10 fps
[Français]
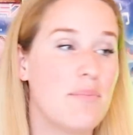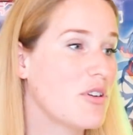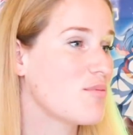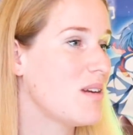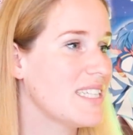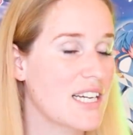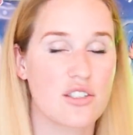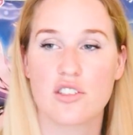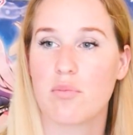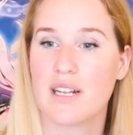dépense plein
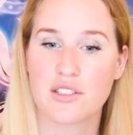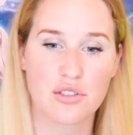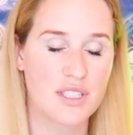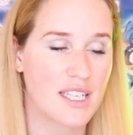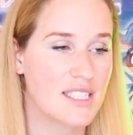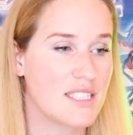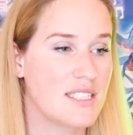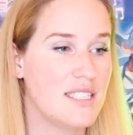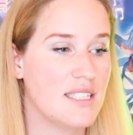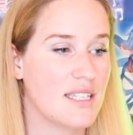d'argent dans plein de trucs et qui
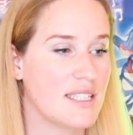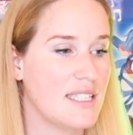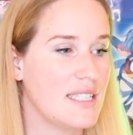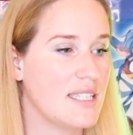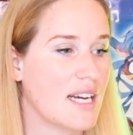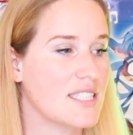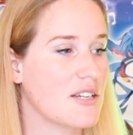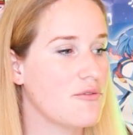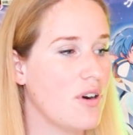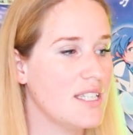se dit et qui à
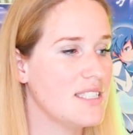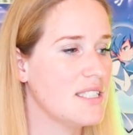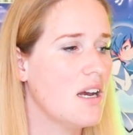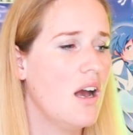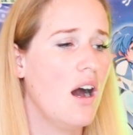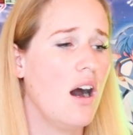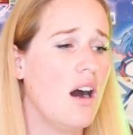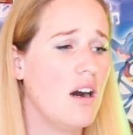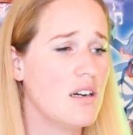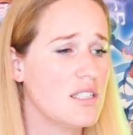chaque fois il dit
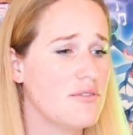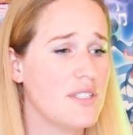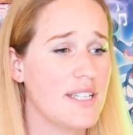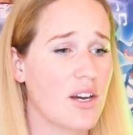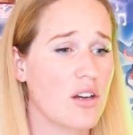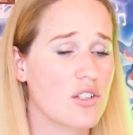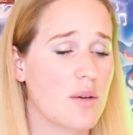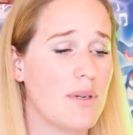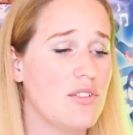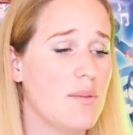Oh j'ai fait une erreur,
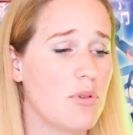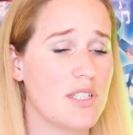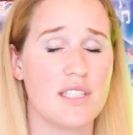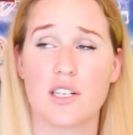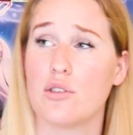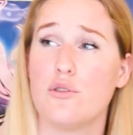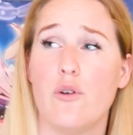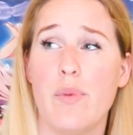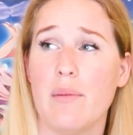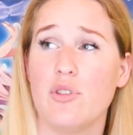j'aurais pas dû dépenser cet argent, tu
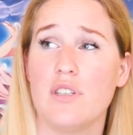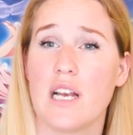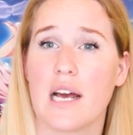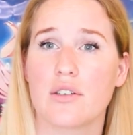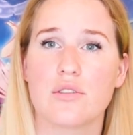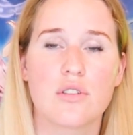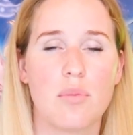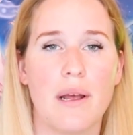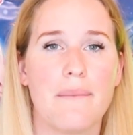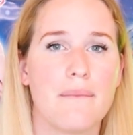veux bien me donner de l'argent s'il te
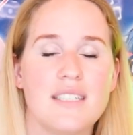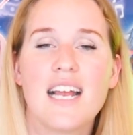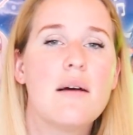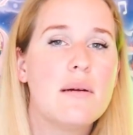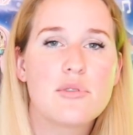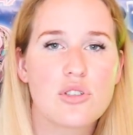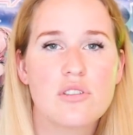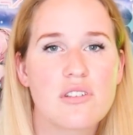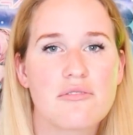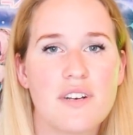plaît C'est la même
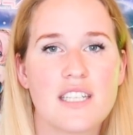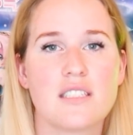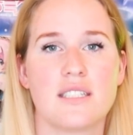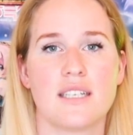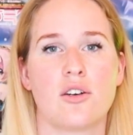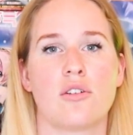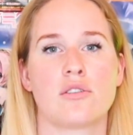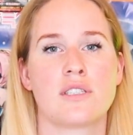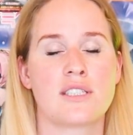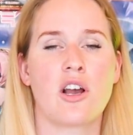chose en fait, c'est
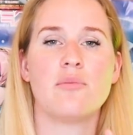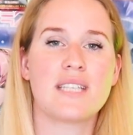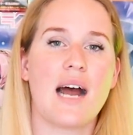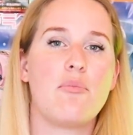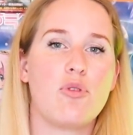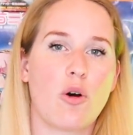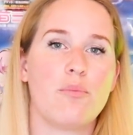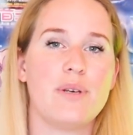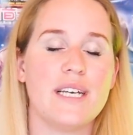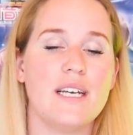comme comme tu as un plan
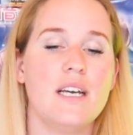B,